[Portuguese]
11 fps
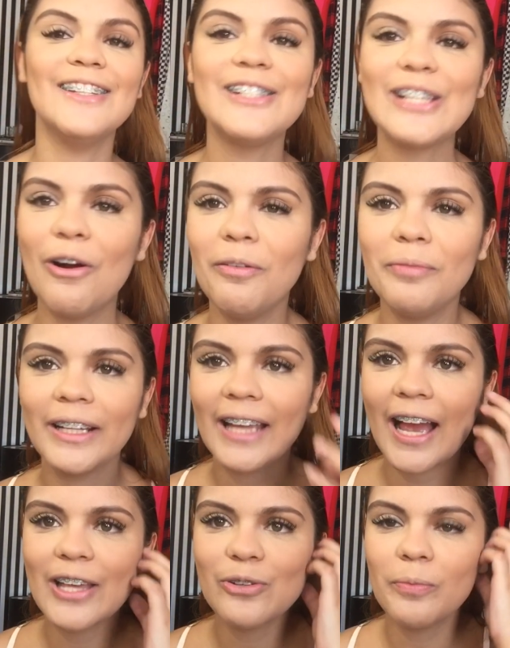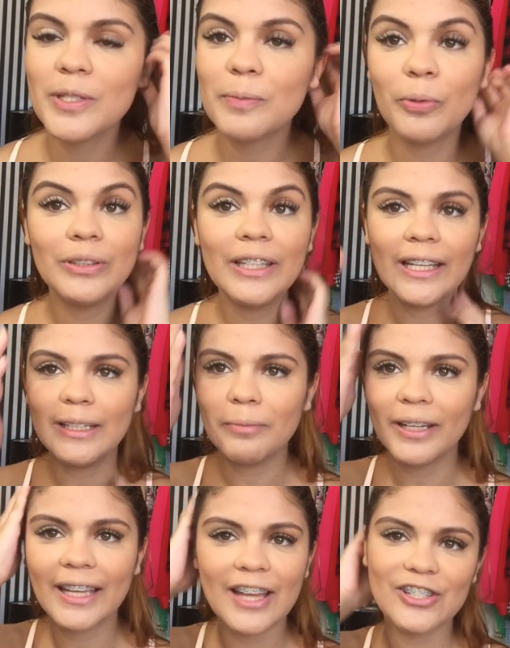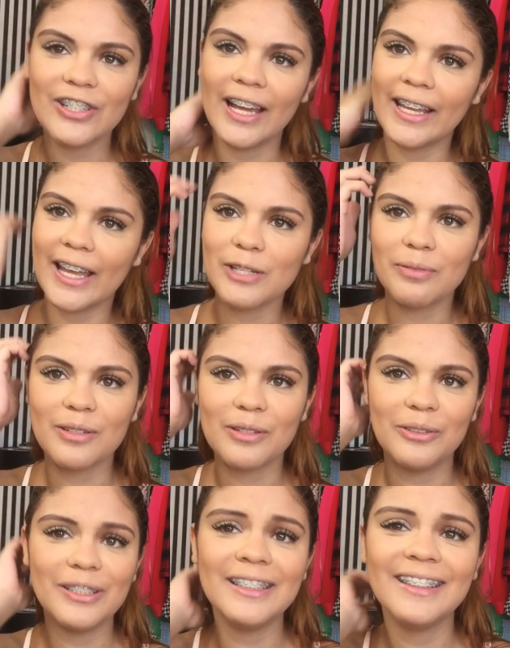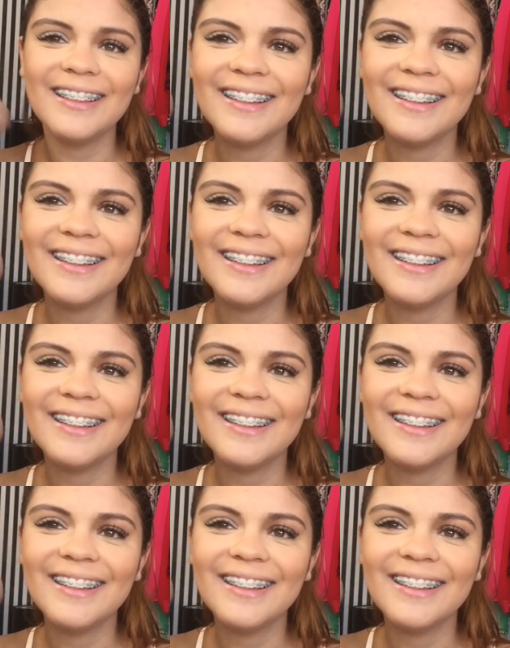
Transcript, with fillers: Gente, eu amo maquiagem, eu amo esse poder da maquiagem enganar as pessoas.